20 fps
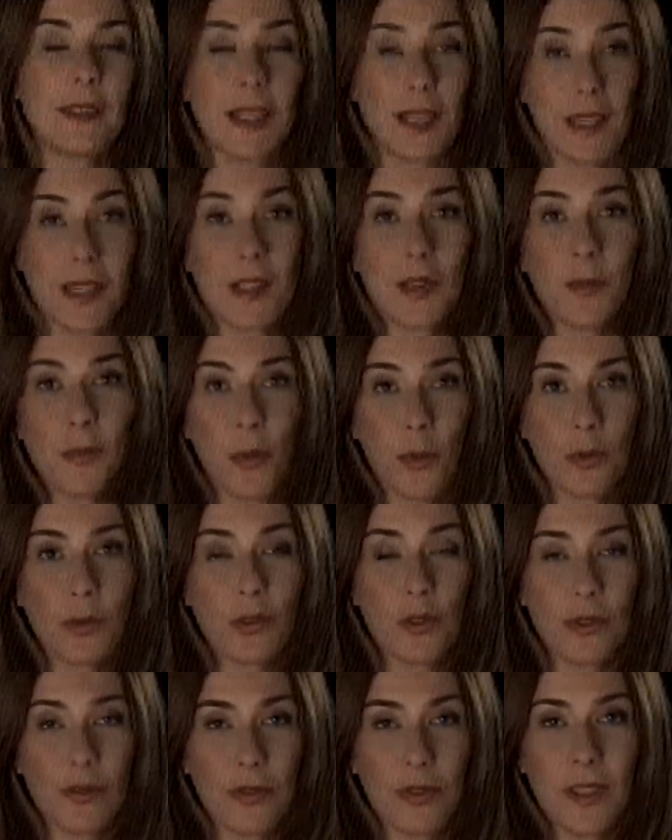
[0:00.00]
Desse
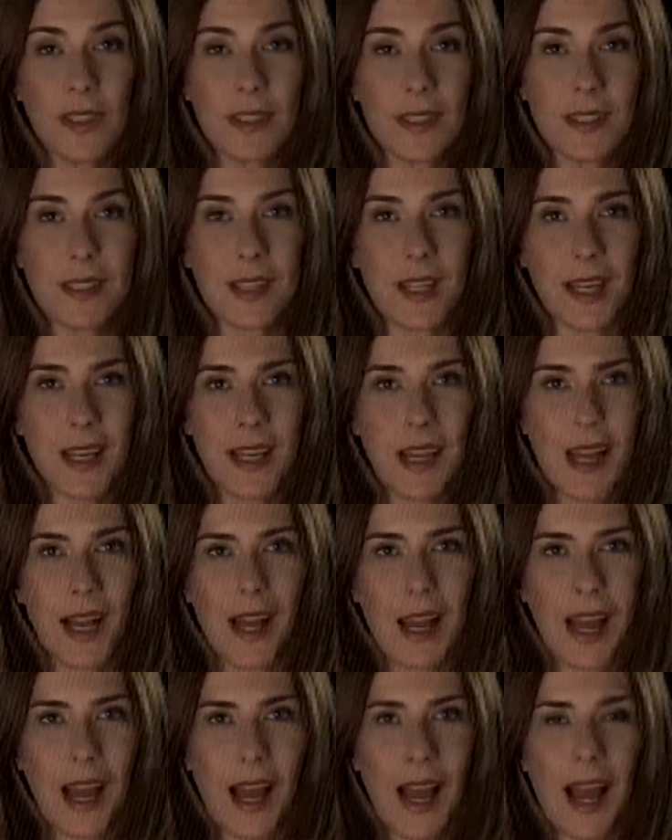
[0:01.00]
ponto de vista,
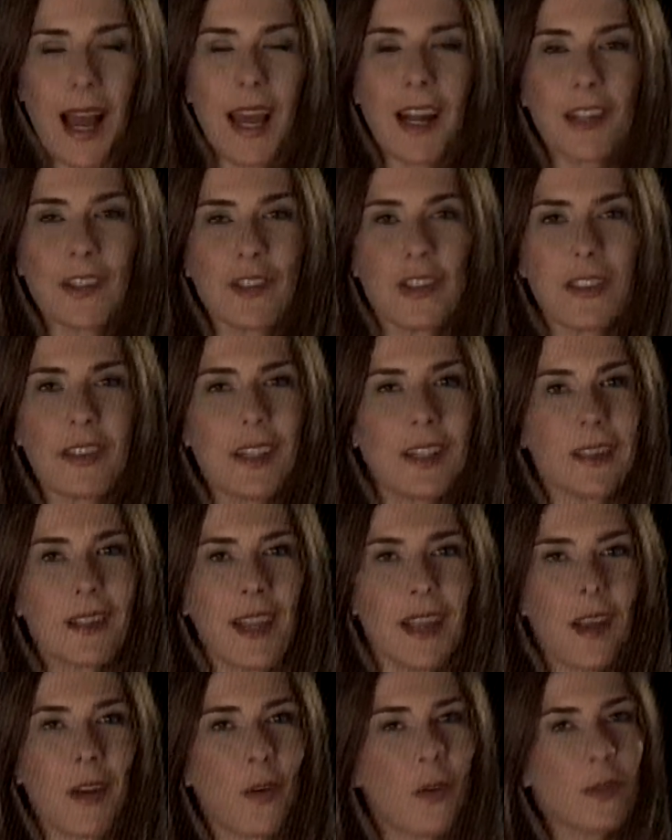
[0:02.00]
a arte
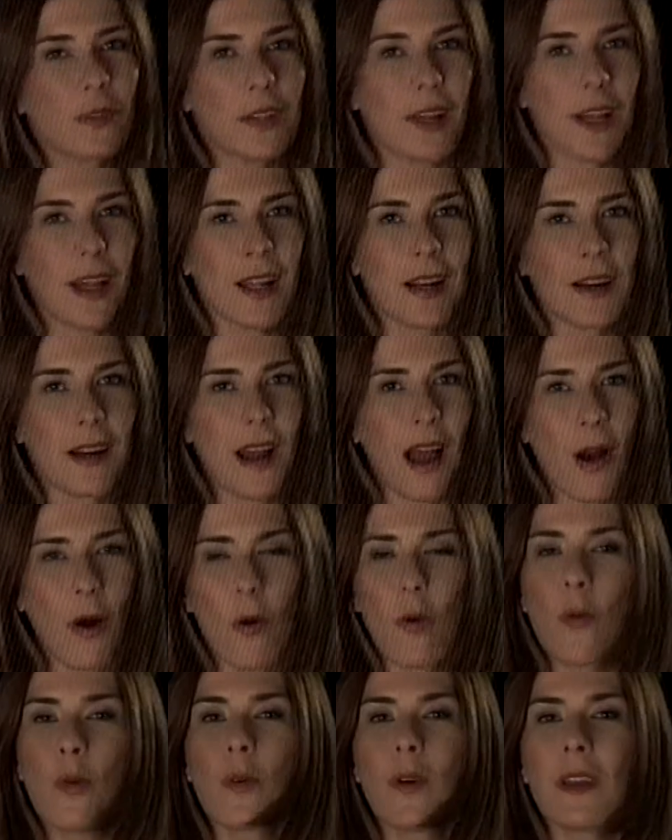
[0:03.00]
tenta encontrar
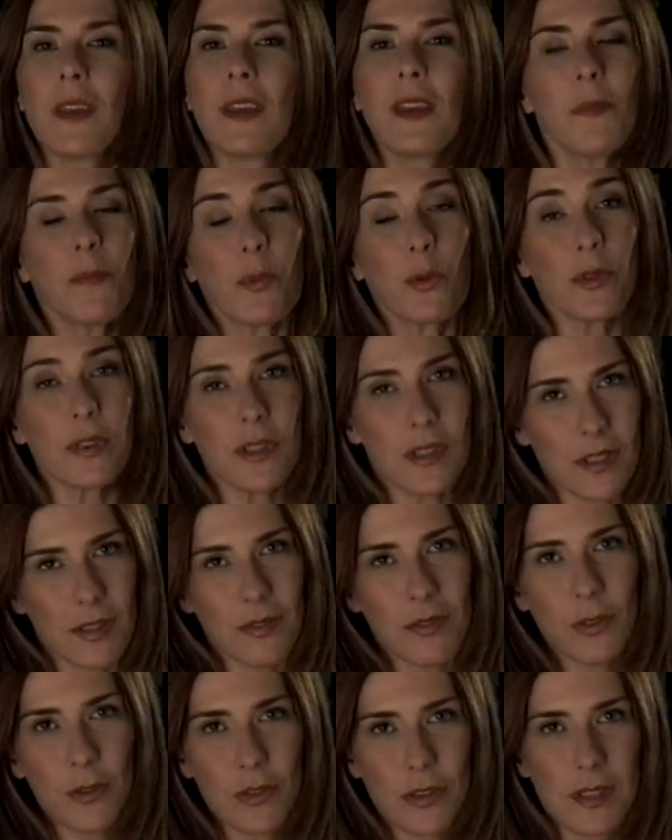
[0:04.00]
algo
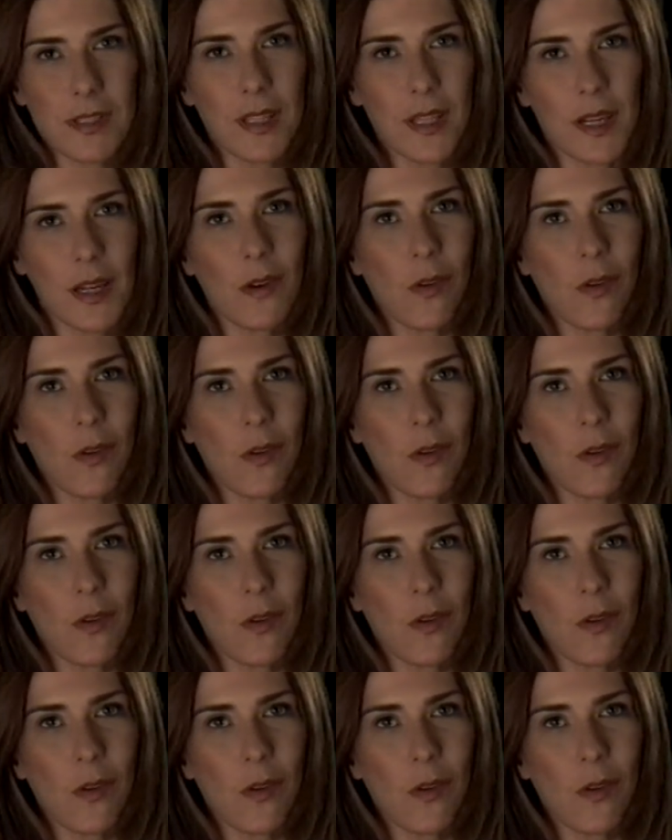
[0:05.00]
impossível de ser